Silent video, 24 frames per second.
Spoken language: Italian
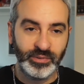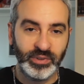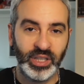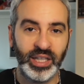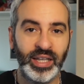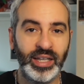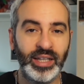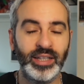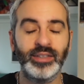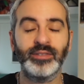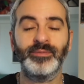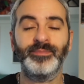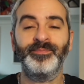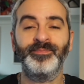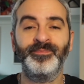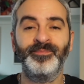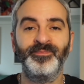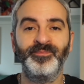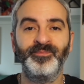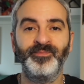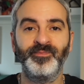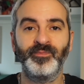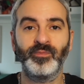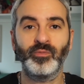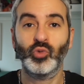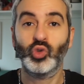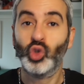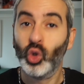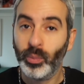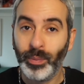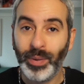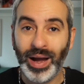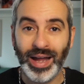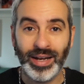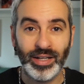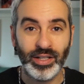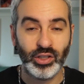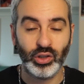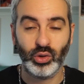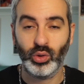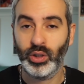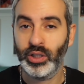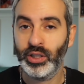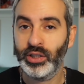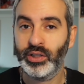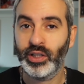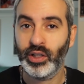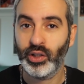e mh, mm, domani
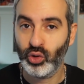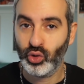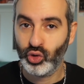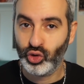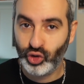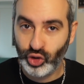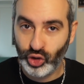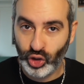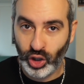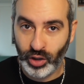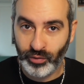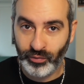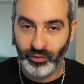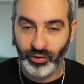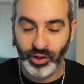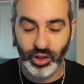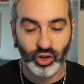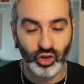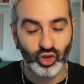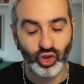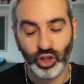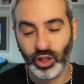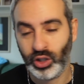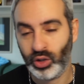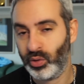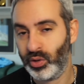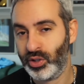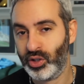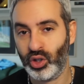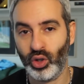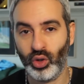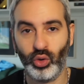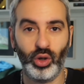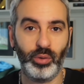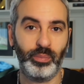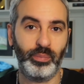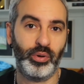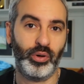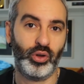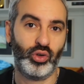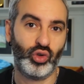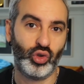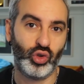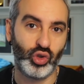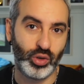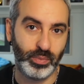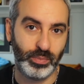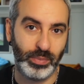sicuramente riuscirò a vincere. Questo è un
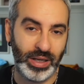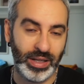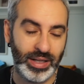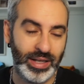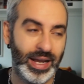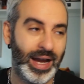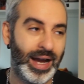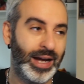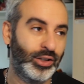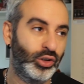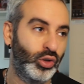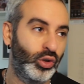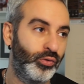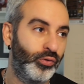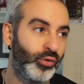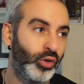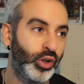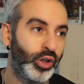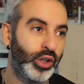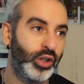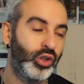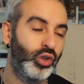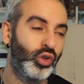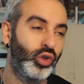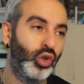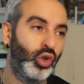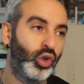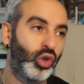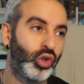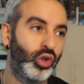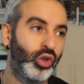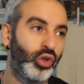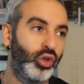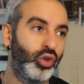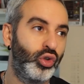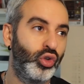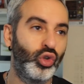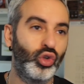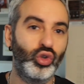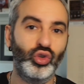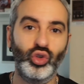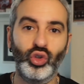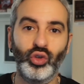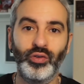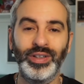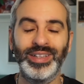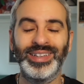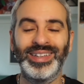approccio sbagliato. Voi non,
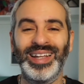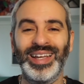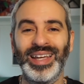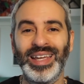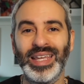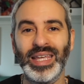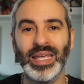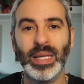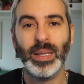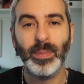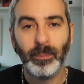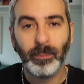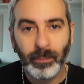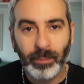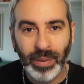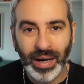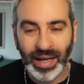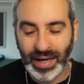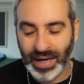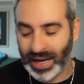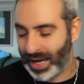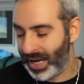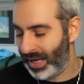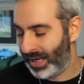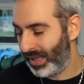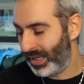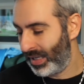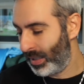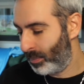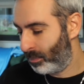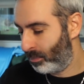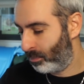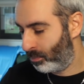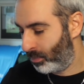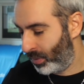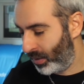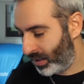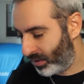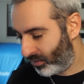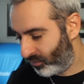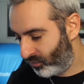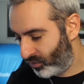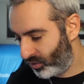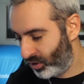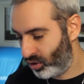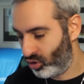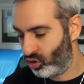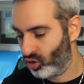non dovete imparare per
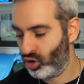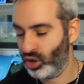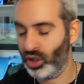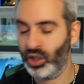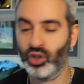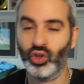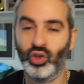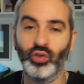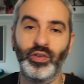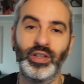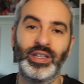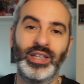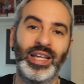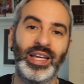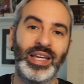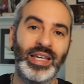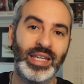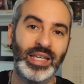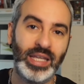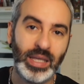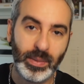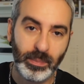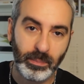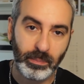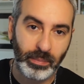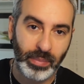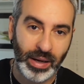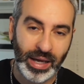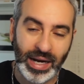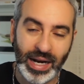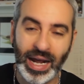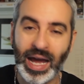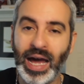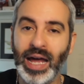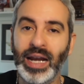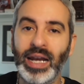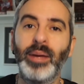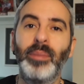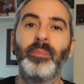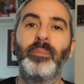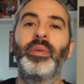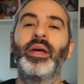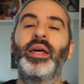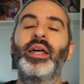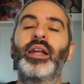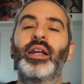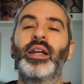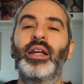vincere, dovete imparare
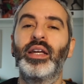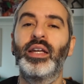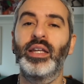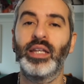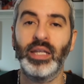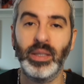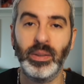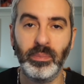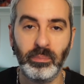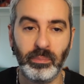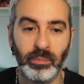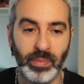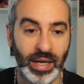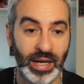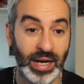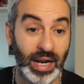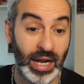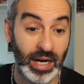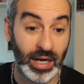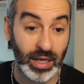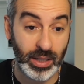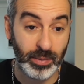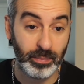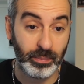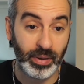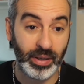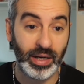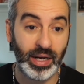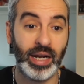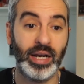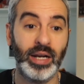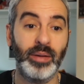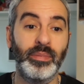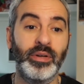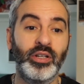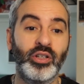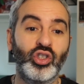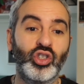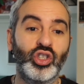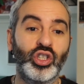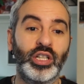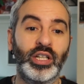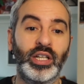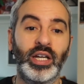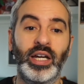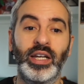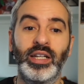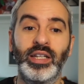per imparare, imparare per
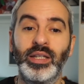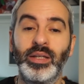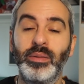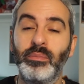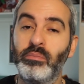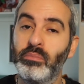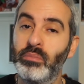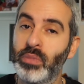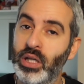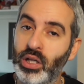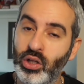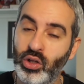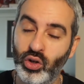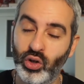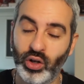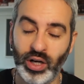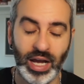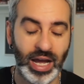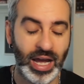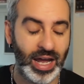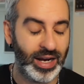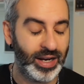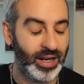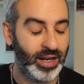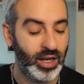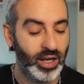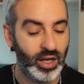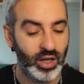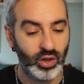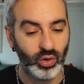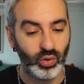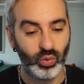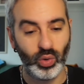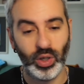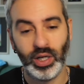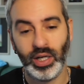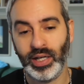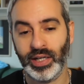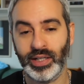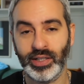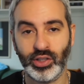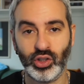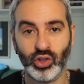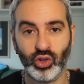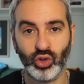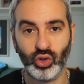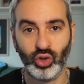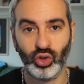cercare di migliorare quelle
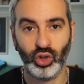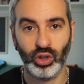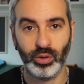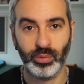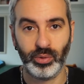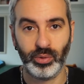che sono le